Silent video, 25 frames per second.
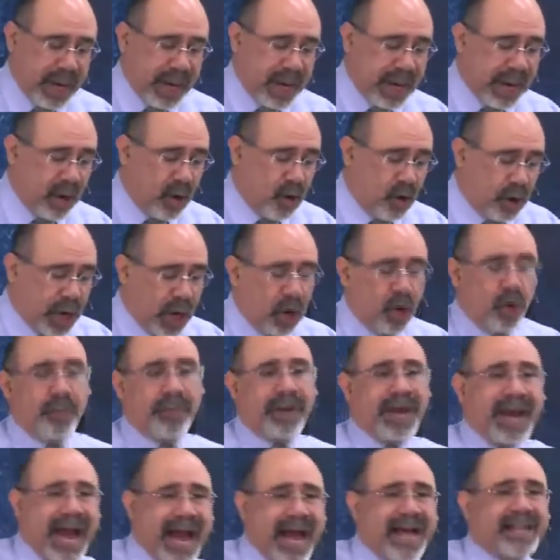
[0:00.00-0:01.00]
lo que el
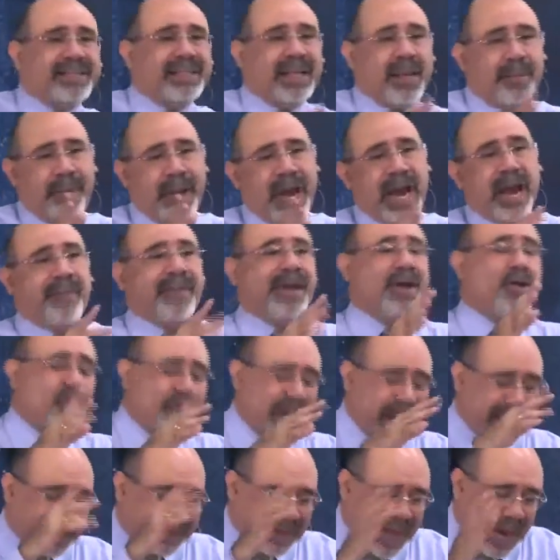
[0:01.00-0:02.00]
hombre hace para
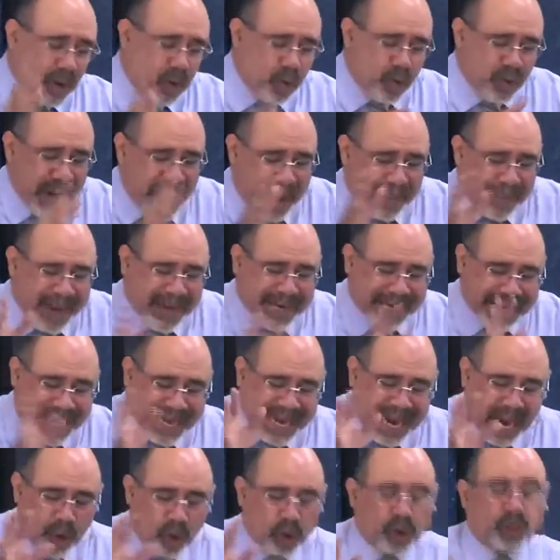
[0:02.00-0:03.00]
mejorar de alguna manera
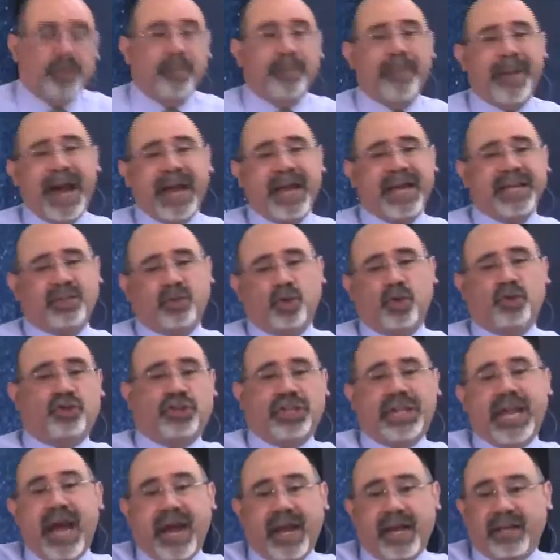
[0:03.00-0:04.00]
los males
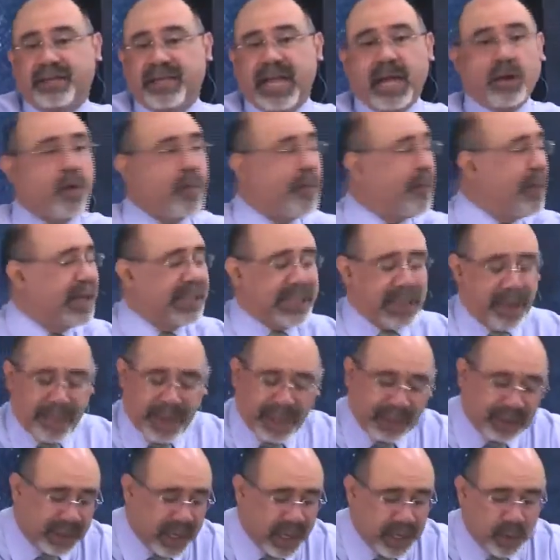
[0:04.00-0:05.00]
sociales sea
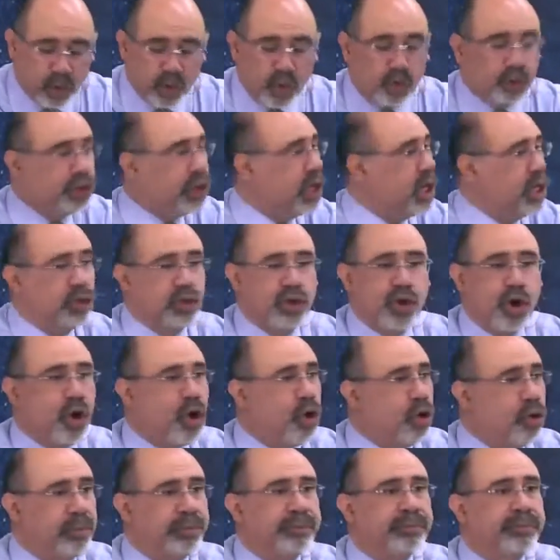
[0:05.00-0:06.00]
completamente inútil,
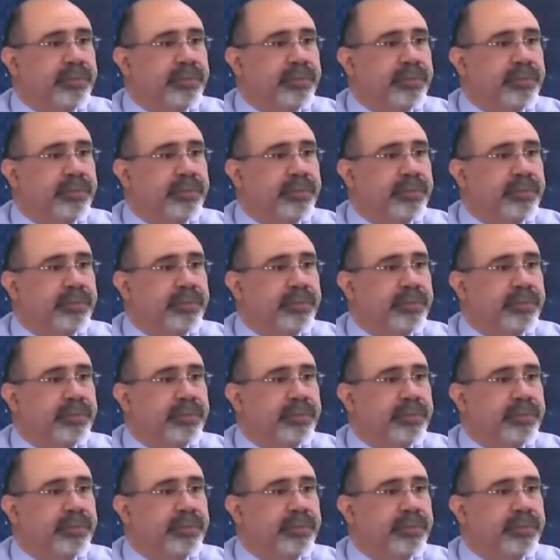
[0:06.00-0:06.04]
no.